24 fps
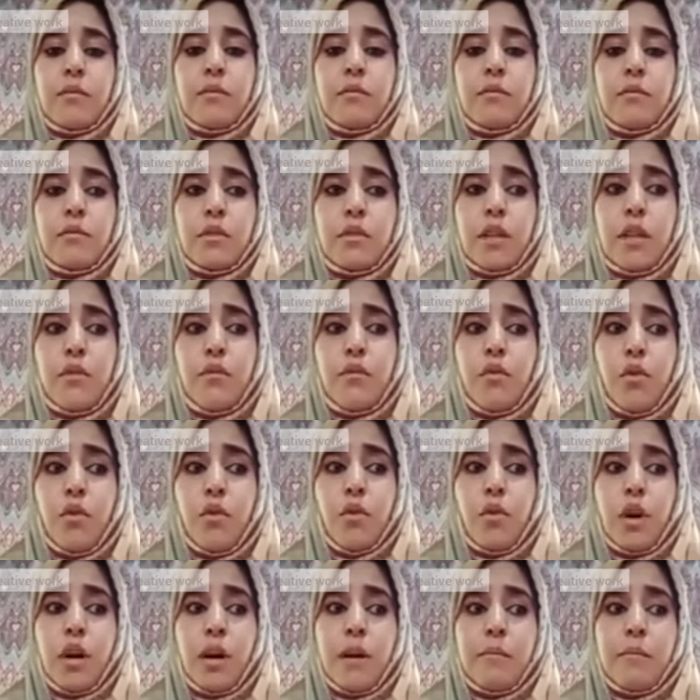कि वो
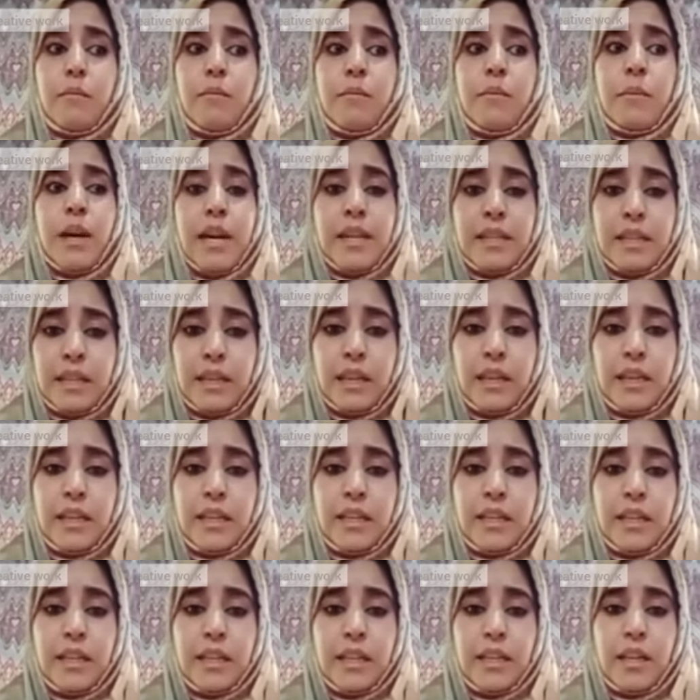माइनर लड़की
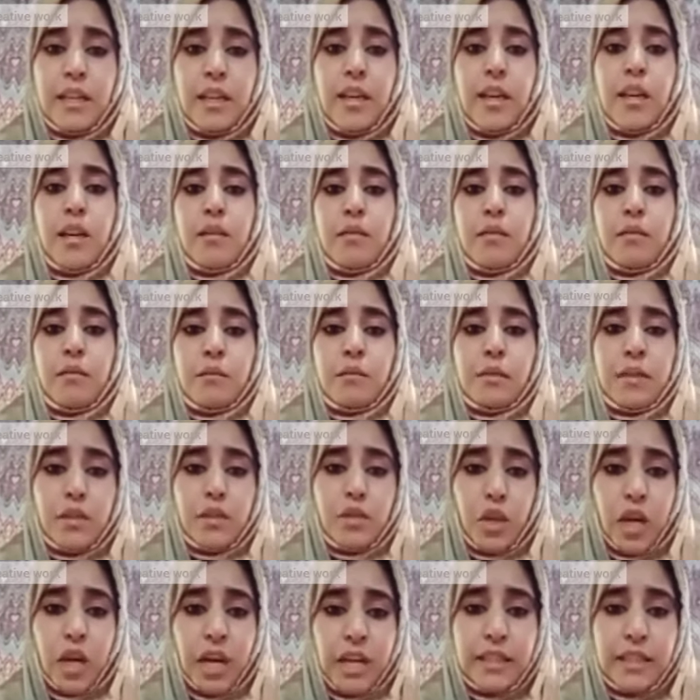का की
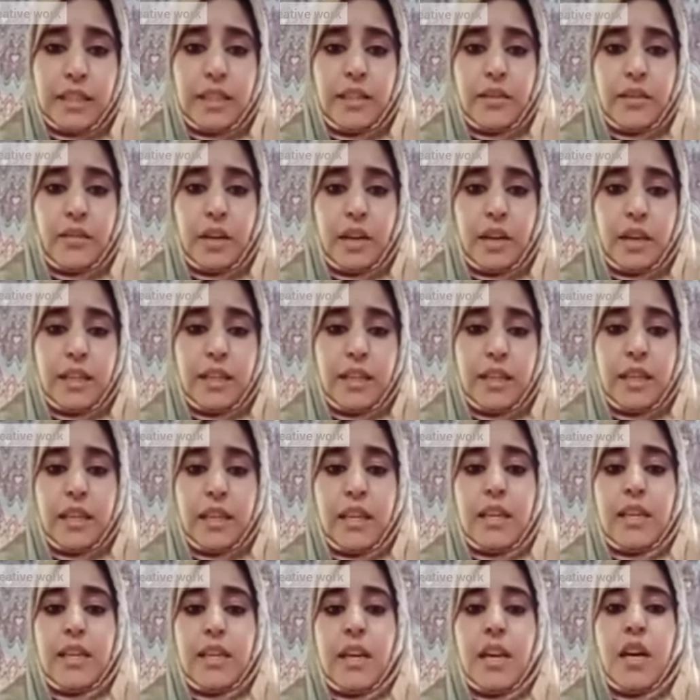शादी करवा देंगे
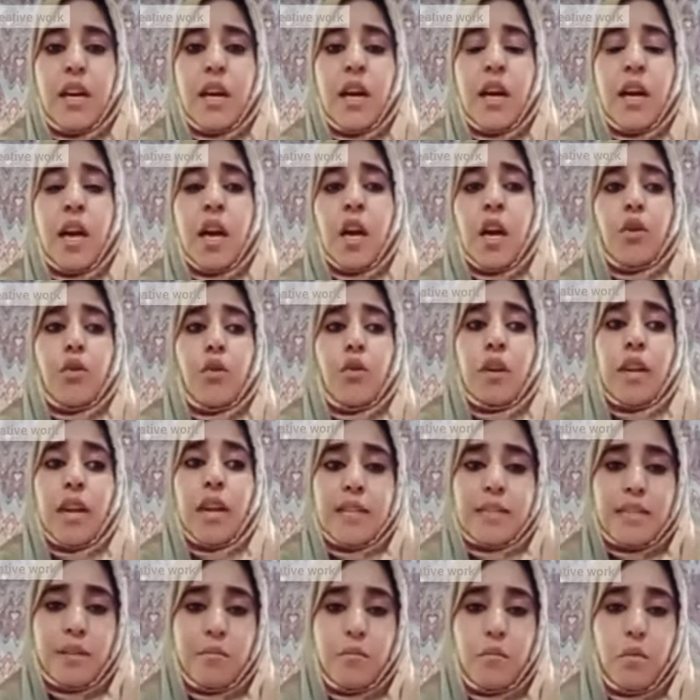या कोई ऐसा
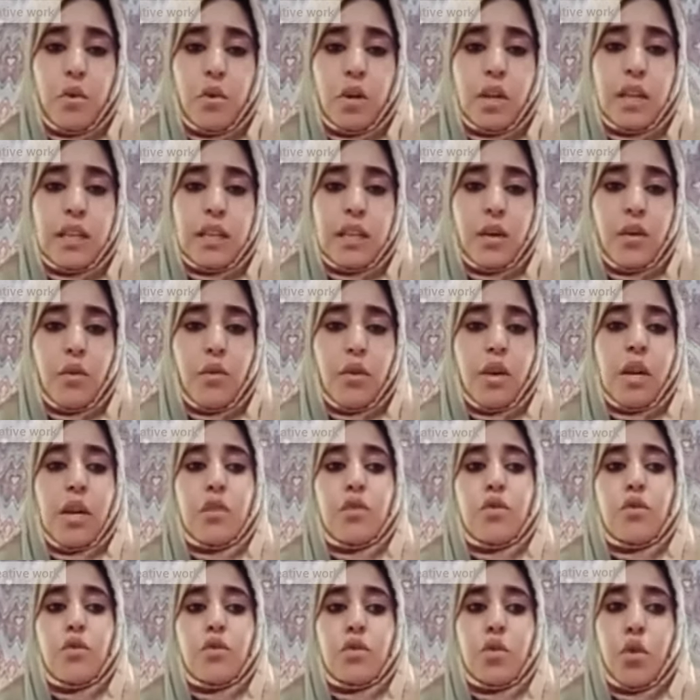मौलाना होगा जो
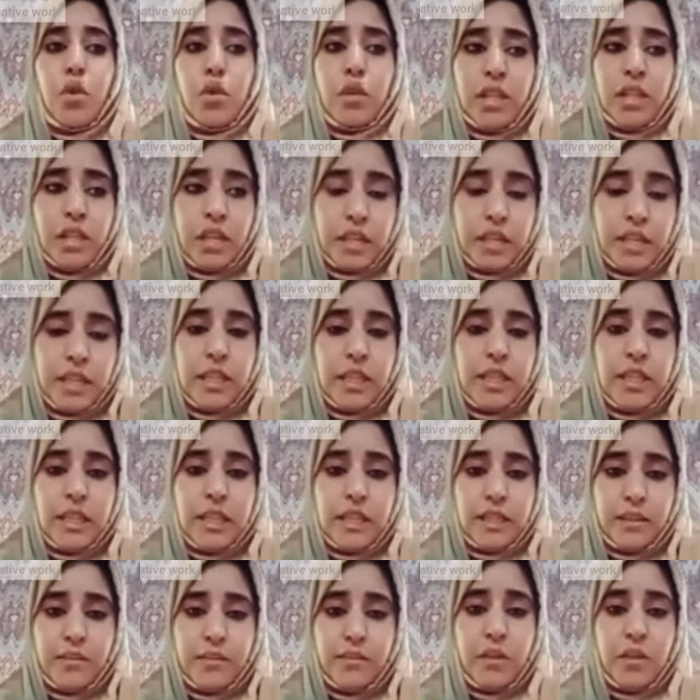छोटी लड़की का
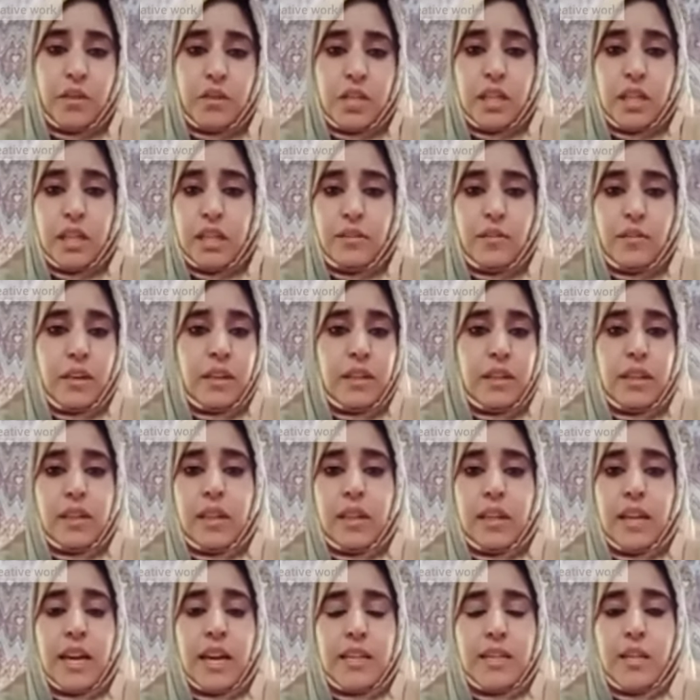कन्वर्जिंग करवा देंगे
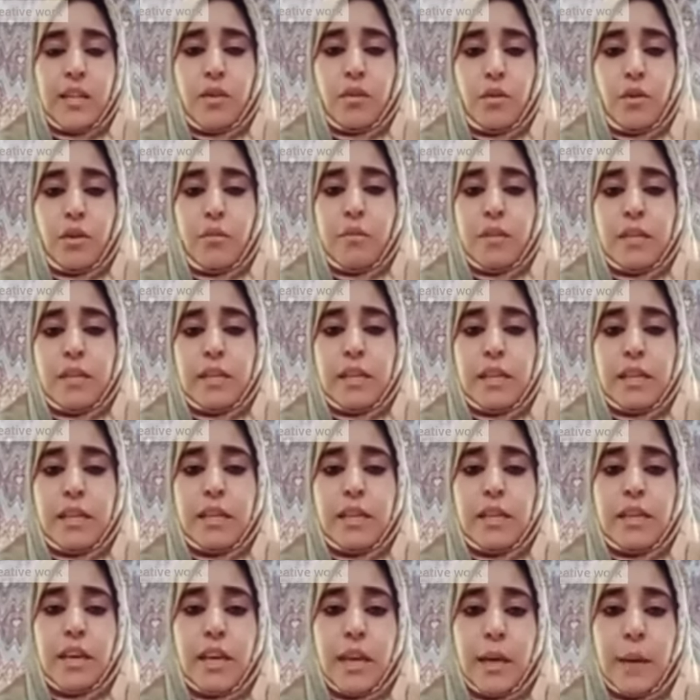ऐसा कोई मसला नहीं
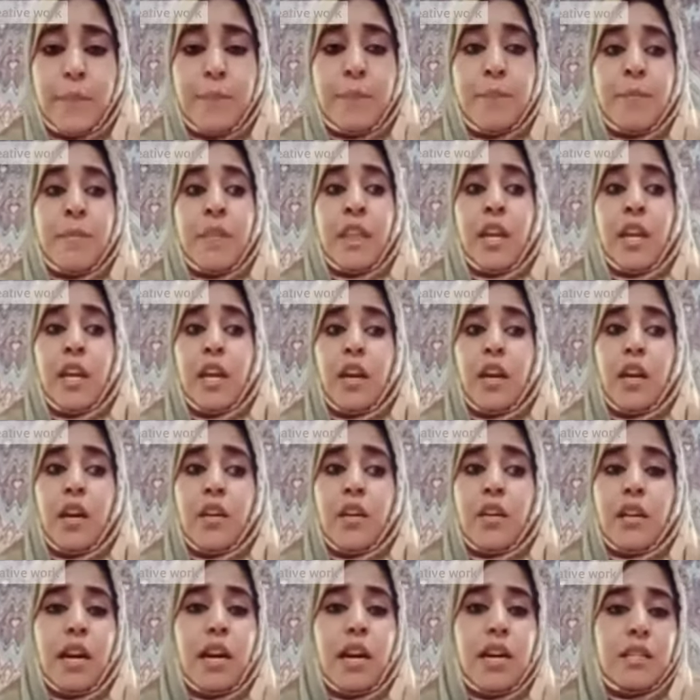है
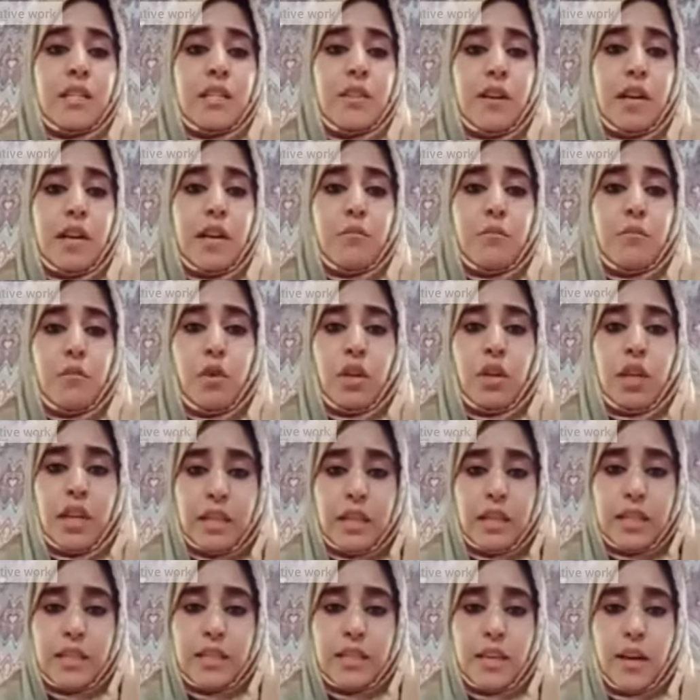रहा सवाल मौलाना
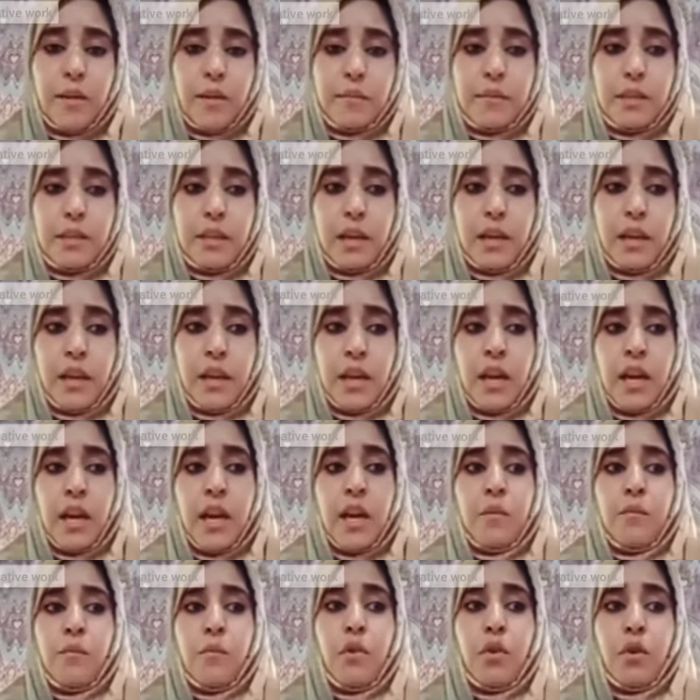साहब का
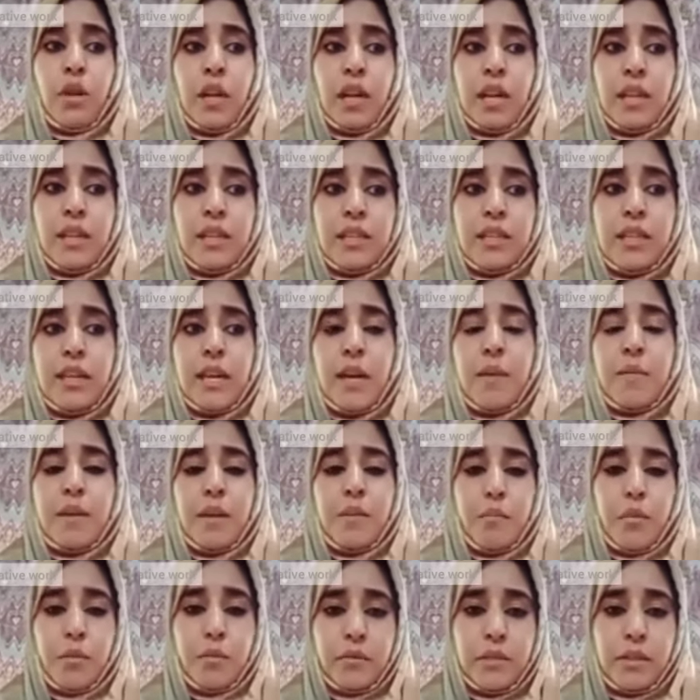मौलाना साहब या
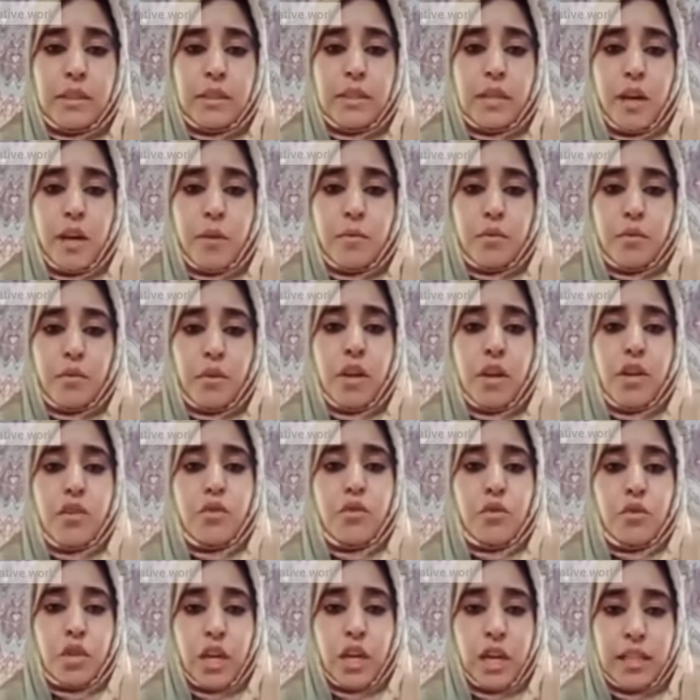मुफ्ती साहब जो हैं जो
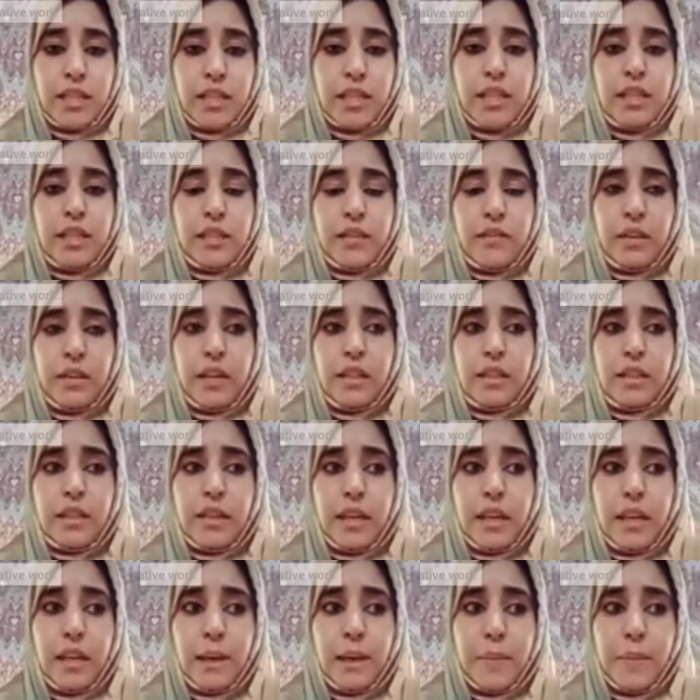शादियां करवाते हैं